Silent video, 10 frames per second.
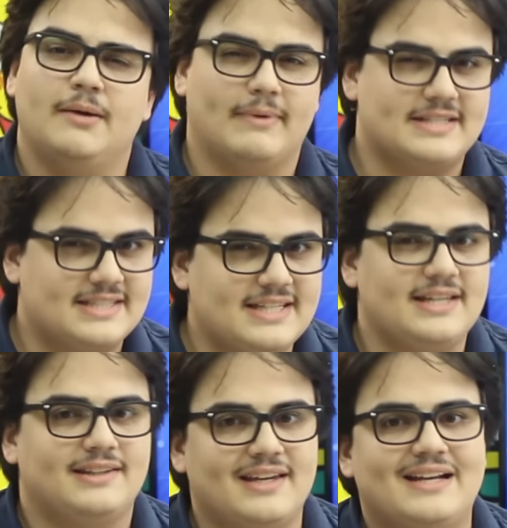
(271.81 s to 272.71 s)
Mas
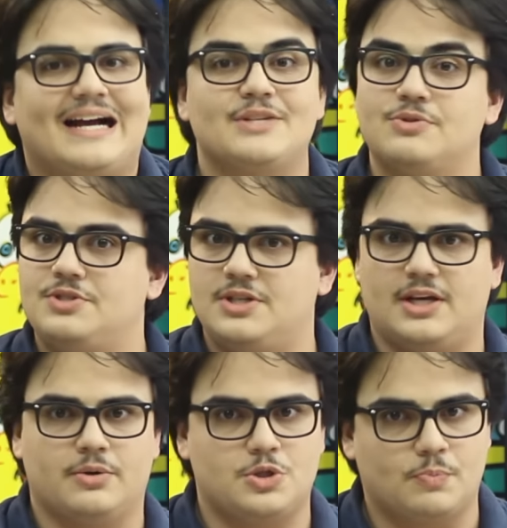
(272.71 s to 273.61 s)
sim, tem casos de
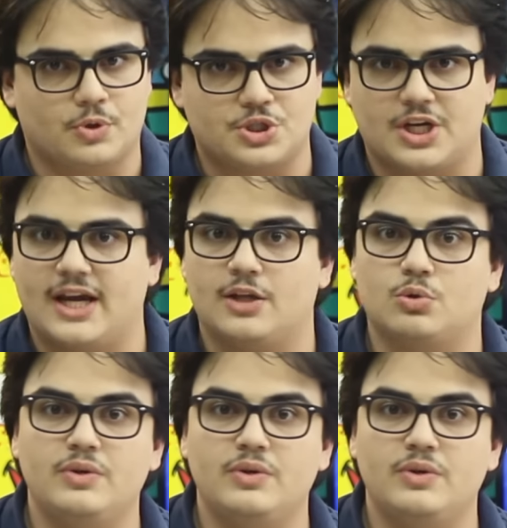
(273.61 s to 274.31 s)
erro de projeto,